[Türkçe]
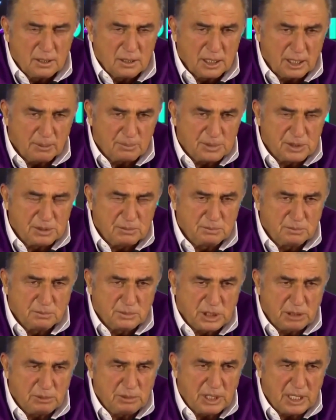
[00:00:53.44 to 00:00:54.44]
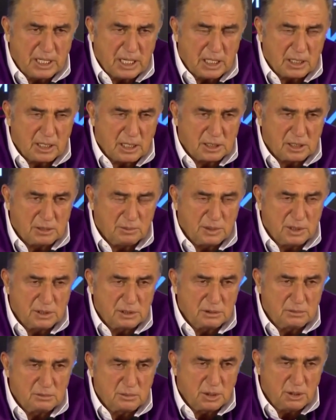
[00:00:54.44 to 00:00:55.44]
yaptım. Tabii her hareketimi
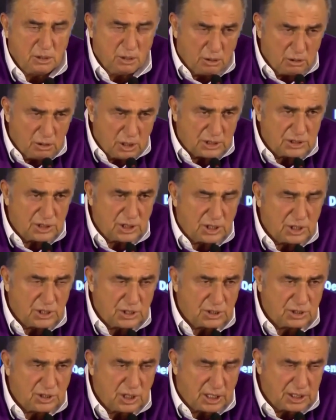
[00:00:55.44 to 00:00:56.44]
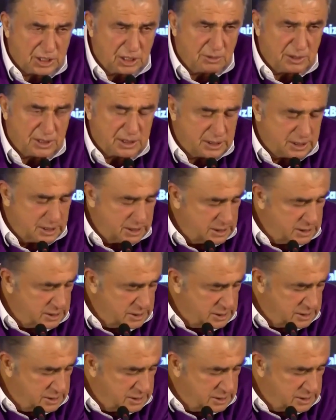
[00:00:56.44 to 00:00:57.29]
milyonlarca kişi takip etti.